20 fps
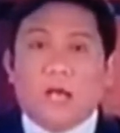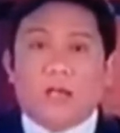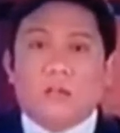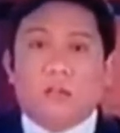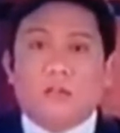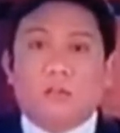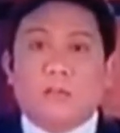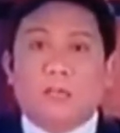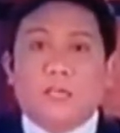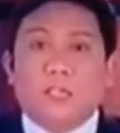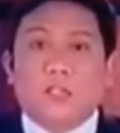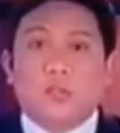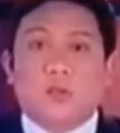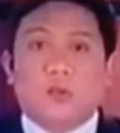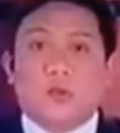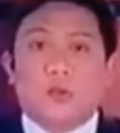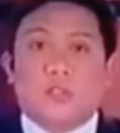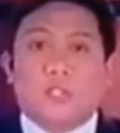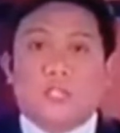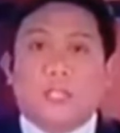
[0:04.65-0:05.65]
aron
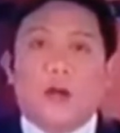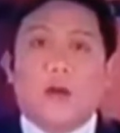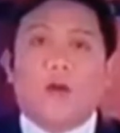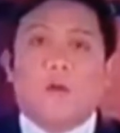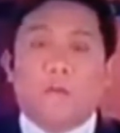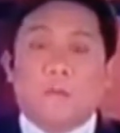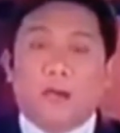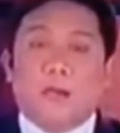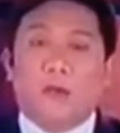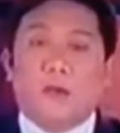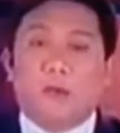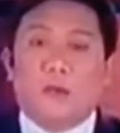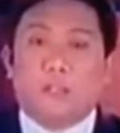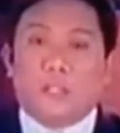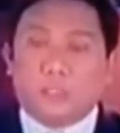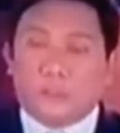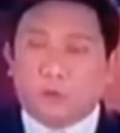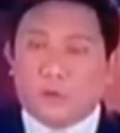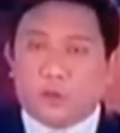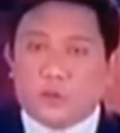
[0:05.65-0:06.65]
magkasugod sila og bagong
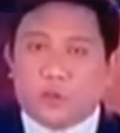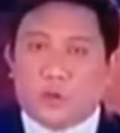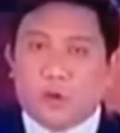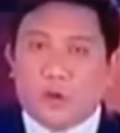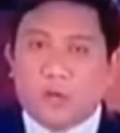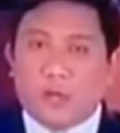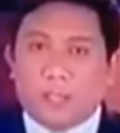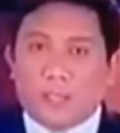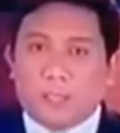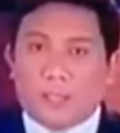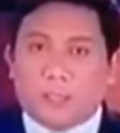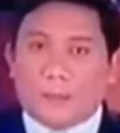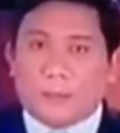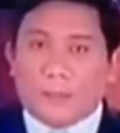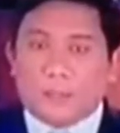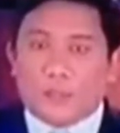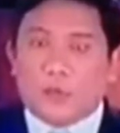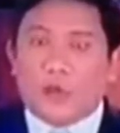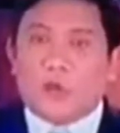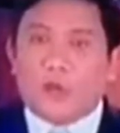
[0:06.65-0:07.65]
negosyo.
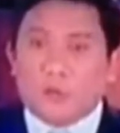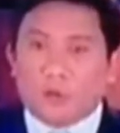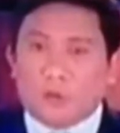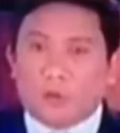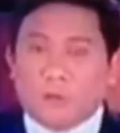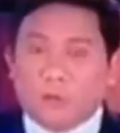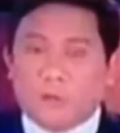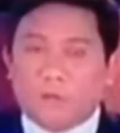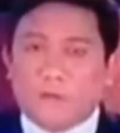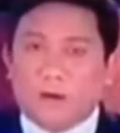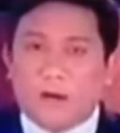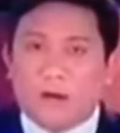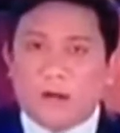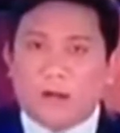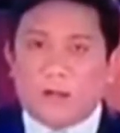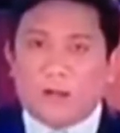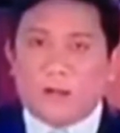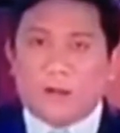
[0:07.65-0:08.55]
Nagapatrol, Rod Bolivar.